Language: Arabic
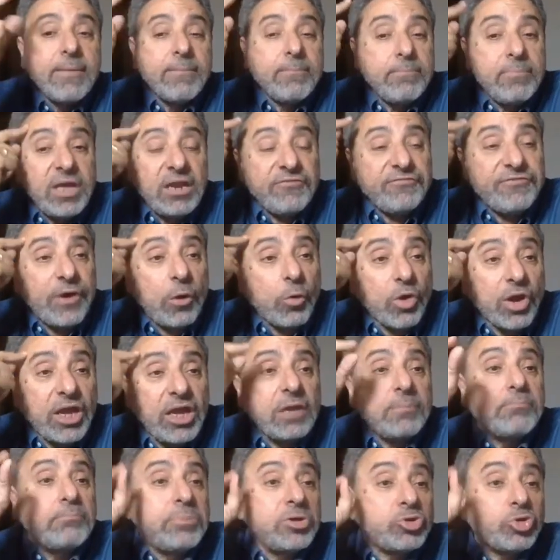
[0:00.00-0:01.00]
من
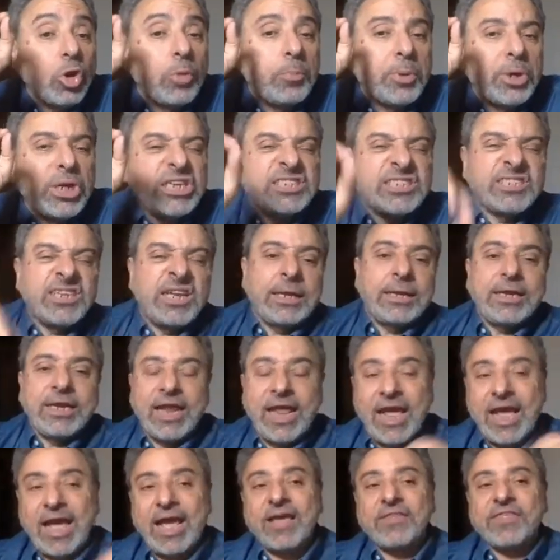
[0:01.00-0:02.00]
فوقهم بتبرز ان
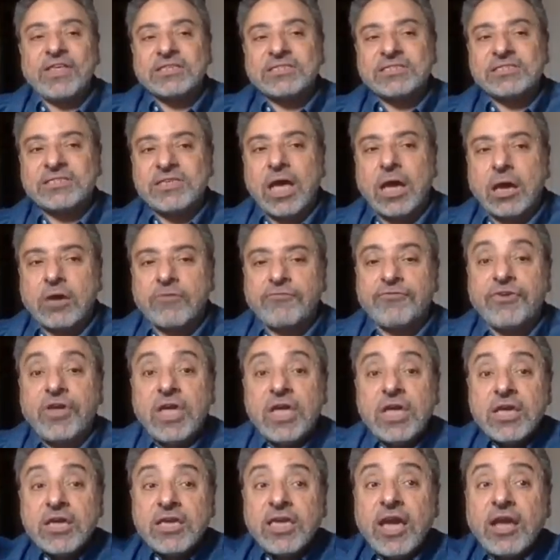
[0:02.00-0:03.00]
هذا السقف
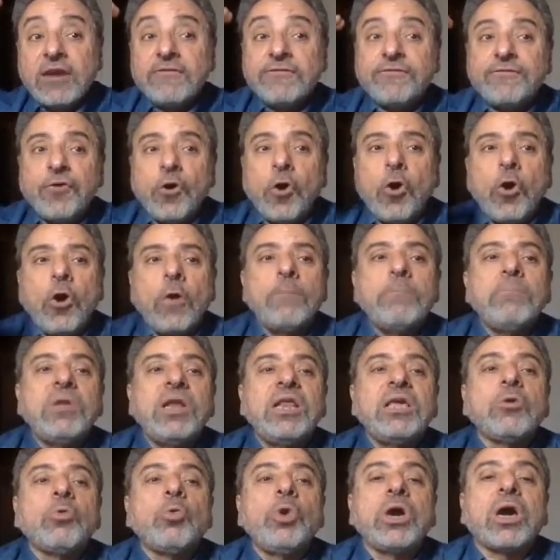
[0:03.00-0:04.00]
كان فوقهم
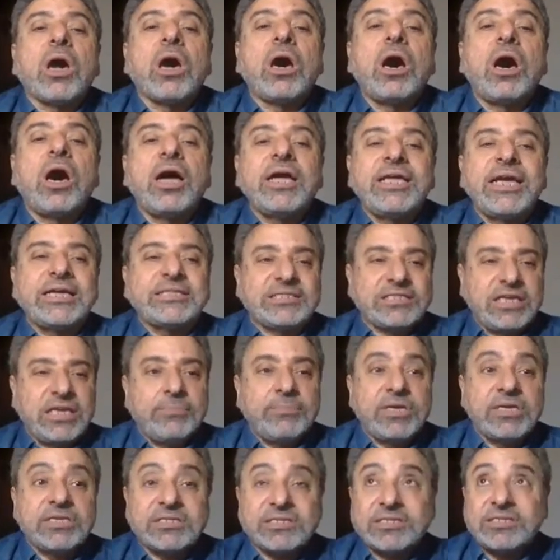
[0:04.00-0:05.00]

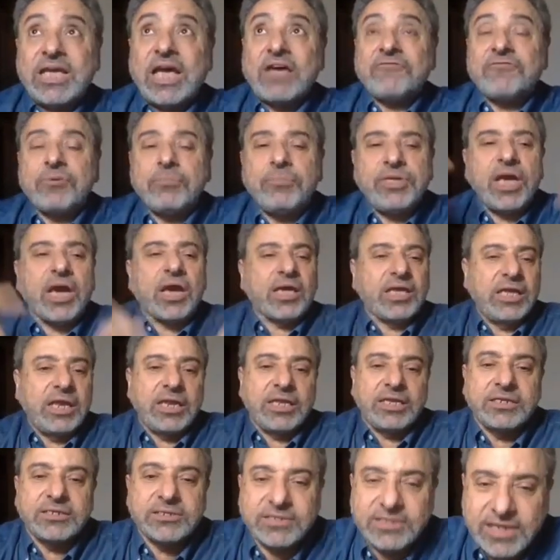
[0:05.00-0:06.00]
لوقايتهم السقف بيقي
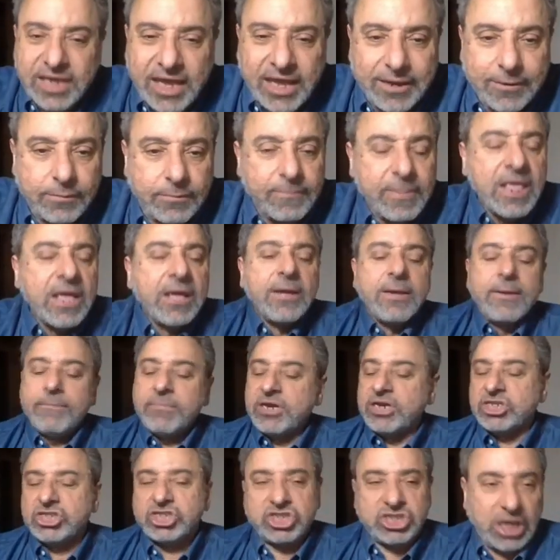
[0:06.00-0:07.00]
الانسان
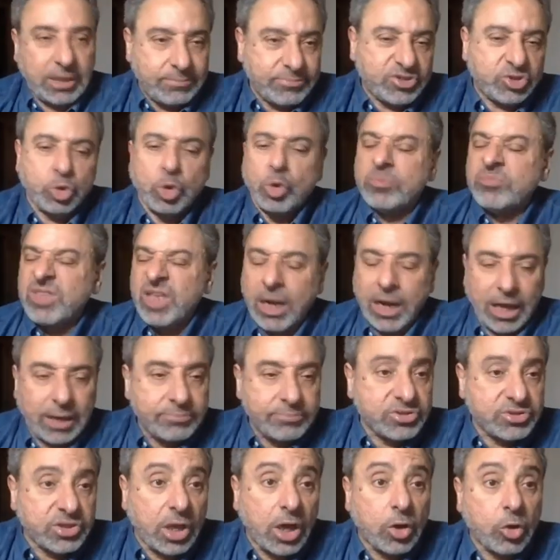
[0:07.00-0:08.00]
من الشمس ومن
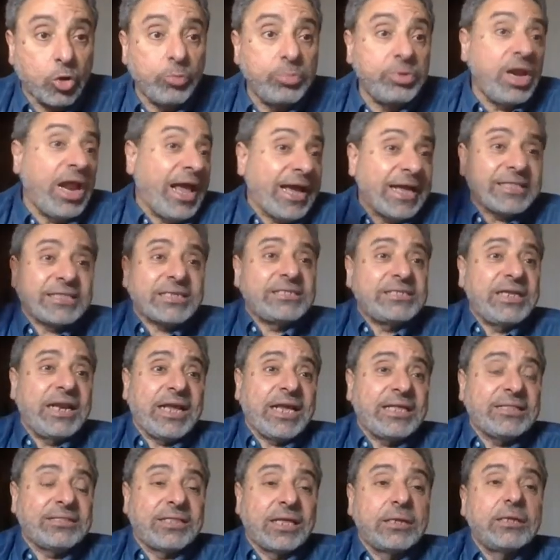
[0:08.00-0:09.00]
الامطار ومن حاجات كتيره
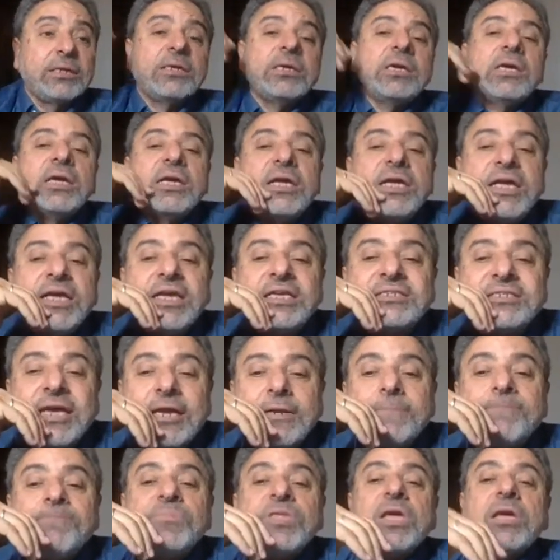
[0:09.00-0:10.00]
جدا
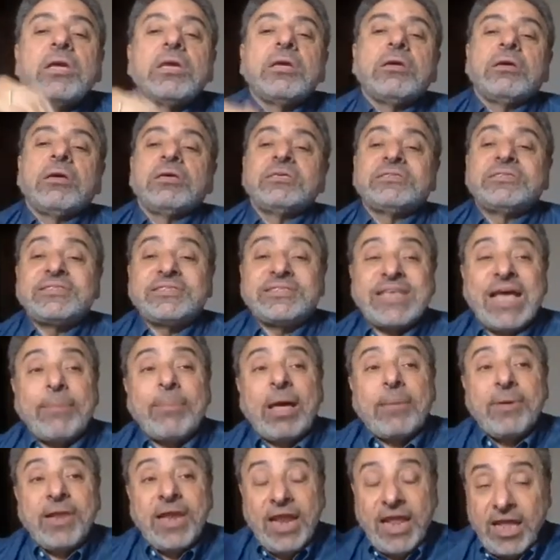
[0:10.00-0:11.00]
اذا
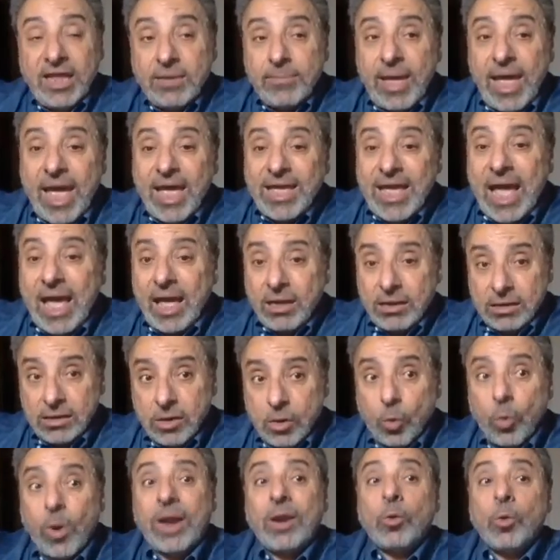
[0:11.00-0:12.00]
سبب الحمايه
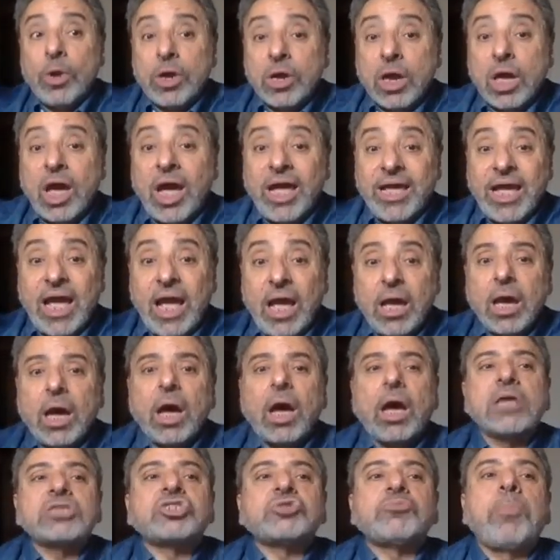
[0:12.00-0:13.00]
والوقايه
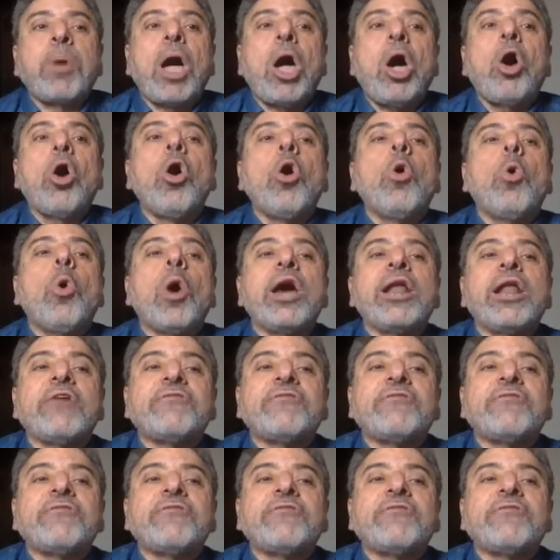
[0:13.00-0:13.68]
اصبح هو